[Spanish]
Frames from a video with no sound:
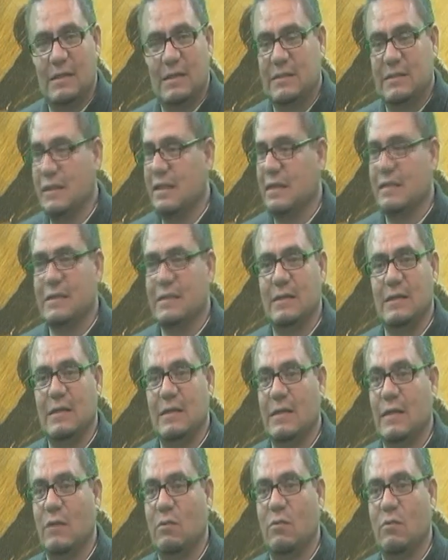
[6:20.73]
Hacías
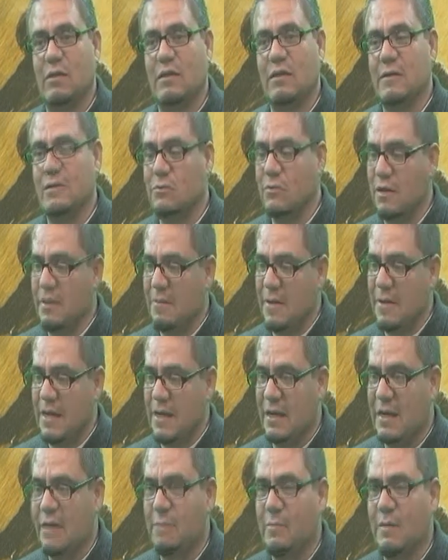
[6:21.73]
eh, alguna travesura y
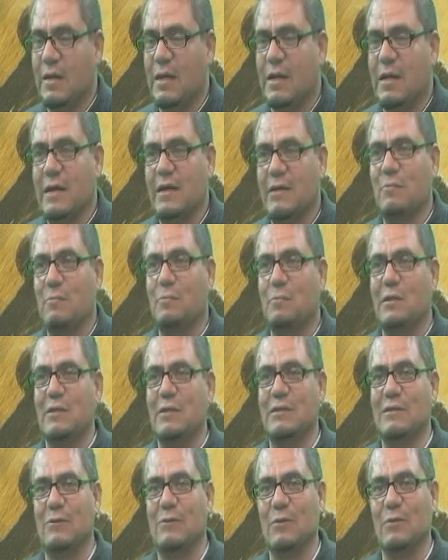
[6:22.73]
venga para acá y un
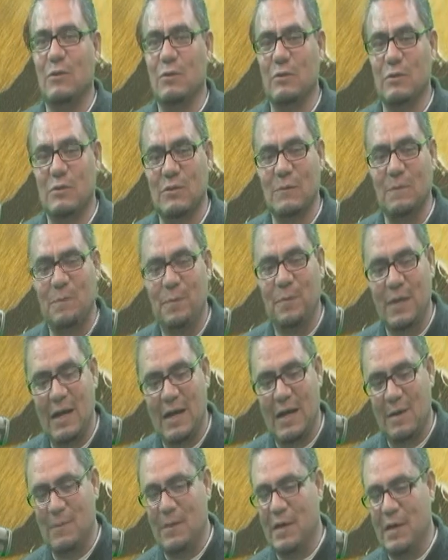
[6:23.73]
pellizcón. Entonces,
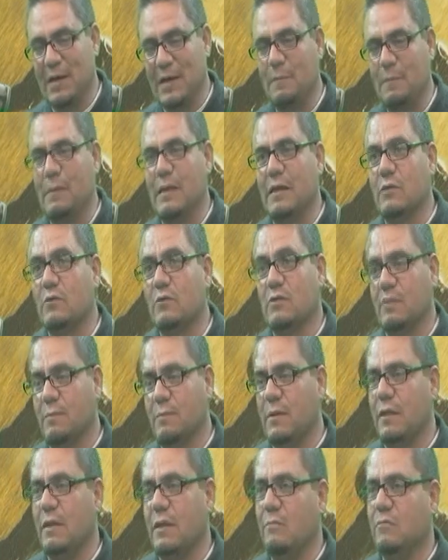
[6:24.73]
a manera de
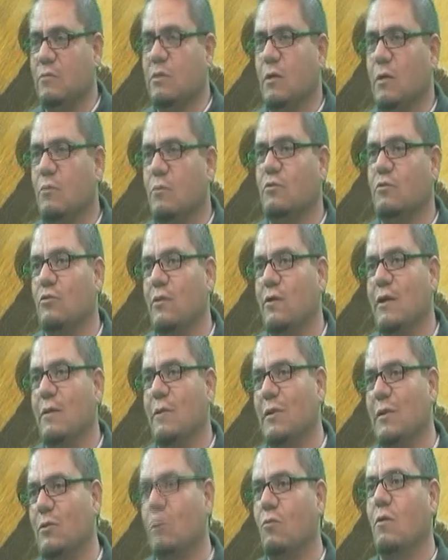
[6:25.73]
pellizcos aprendimos algunos.
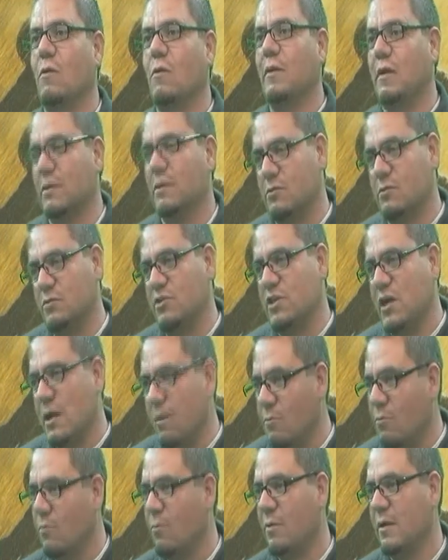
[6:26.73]
Todavía me tocó a mí, que estoy
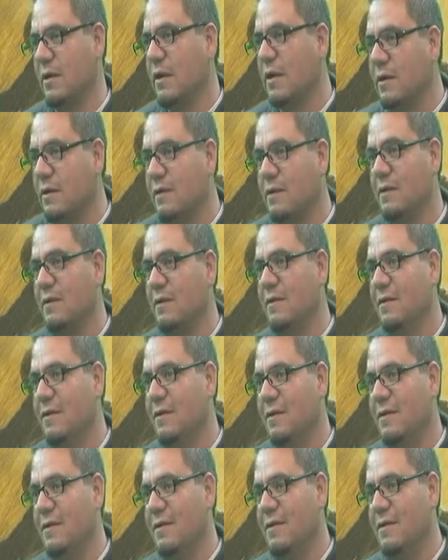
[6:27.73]
chavo, ¿verdad?
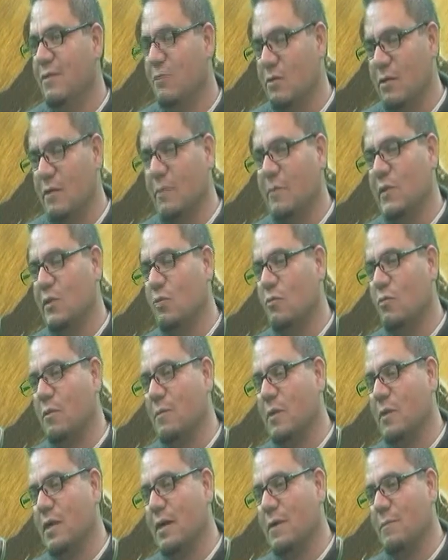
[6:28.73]
Todavía me
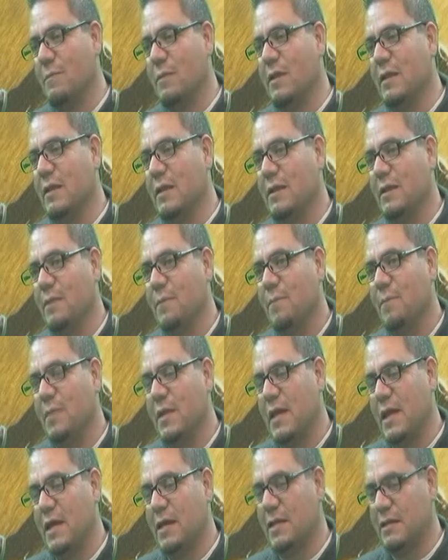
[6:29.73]
tocó a mí aprender
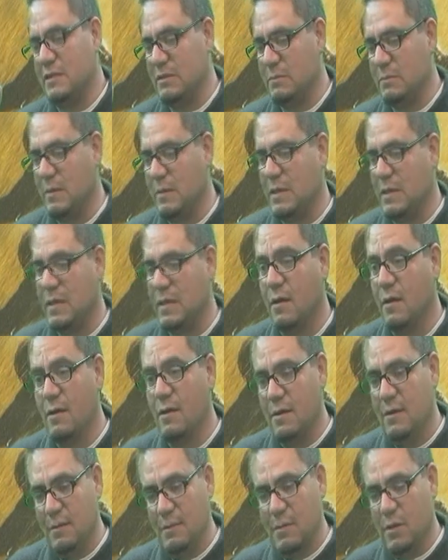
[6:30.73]
a respetar.
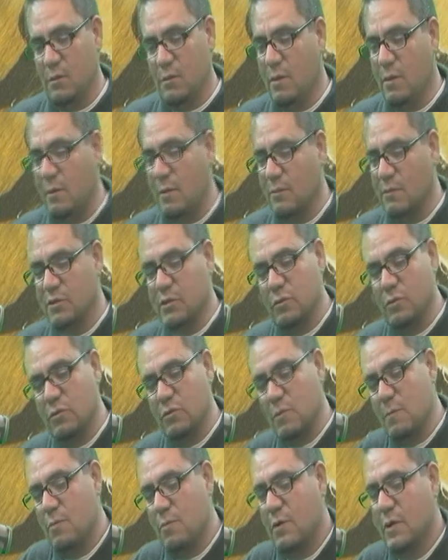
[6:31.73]
Pero vivimos
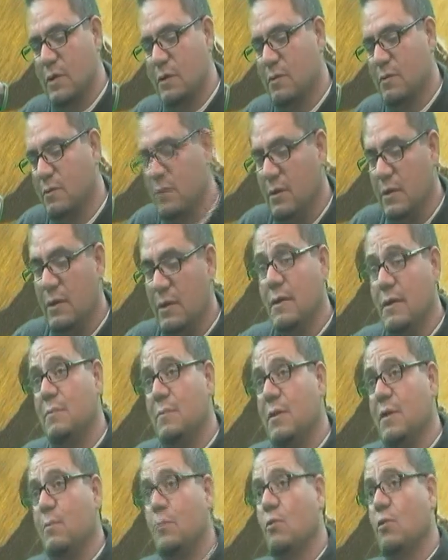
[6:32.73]
en un tiempo que no.
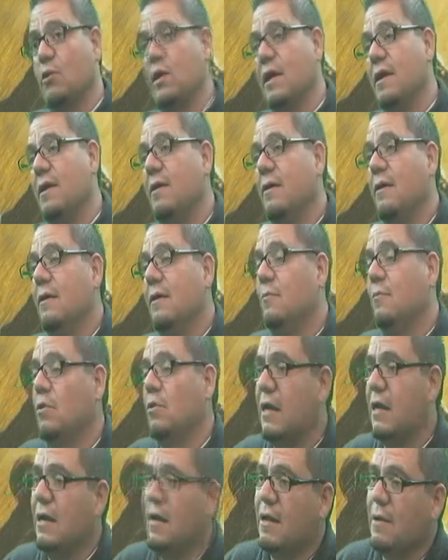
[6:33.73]
¿Pero por qué?
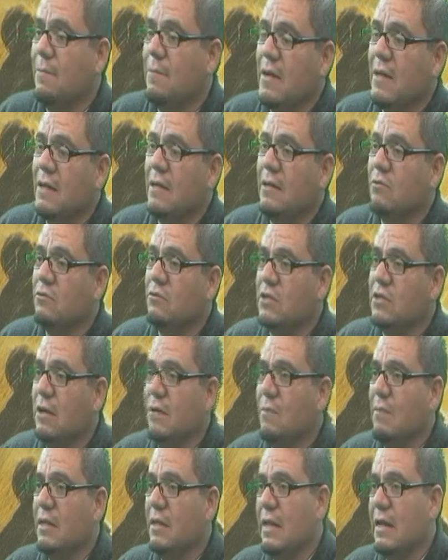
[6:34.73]
Porque el que manda no
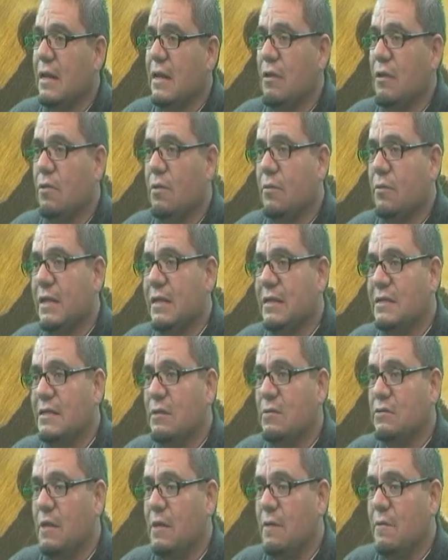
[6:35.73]
sabe mandar y el que
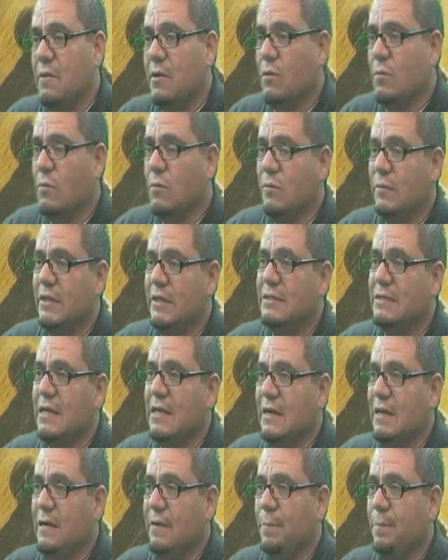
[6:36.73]
obedece no sabe cómo
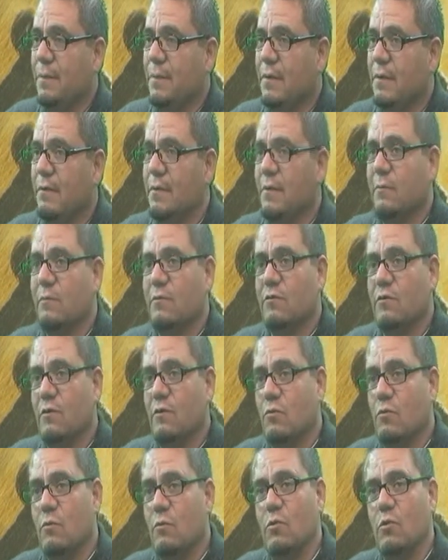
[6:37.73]
obedecer.
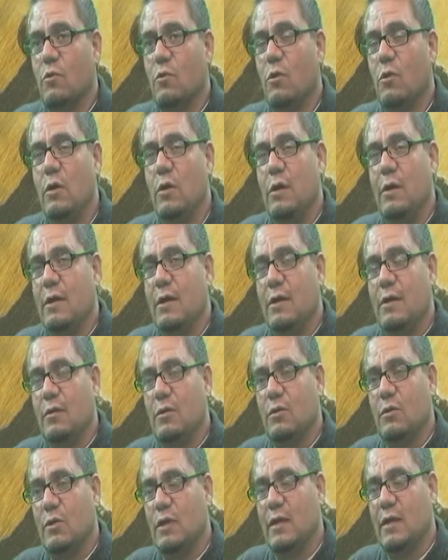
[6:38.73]
Vivimos en un mundo
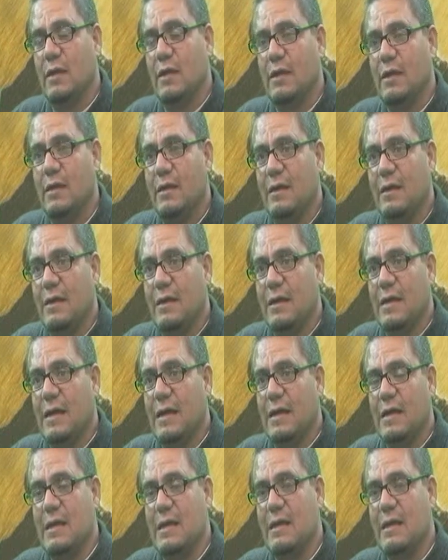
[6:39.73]
donde
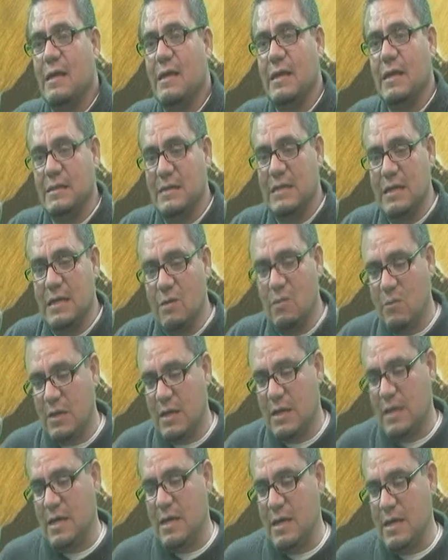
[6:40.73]
cada quien quiere hacer
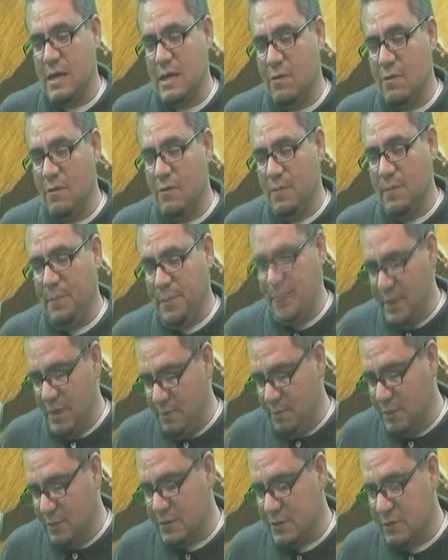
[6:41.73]
lo que quiere, ¿no?
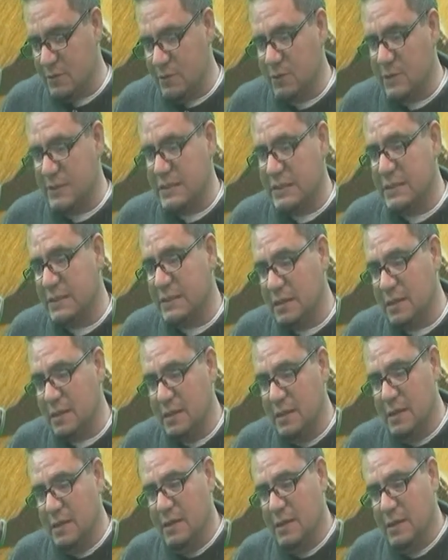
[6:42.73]
Y pues no, no es
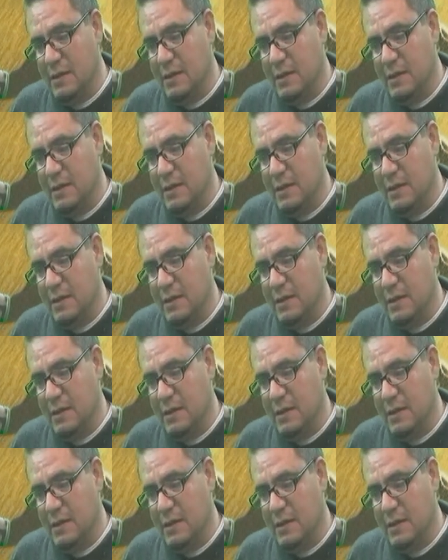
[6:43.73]
así.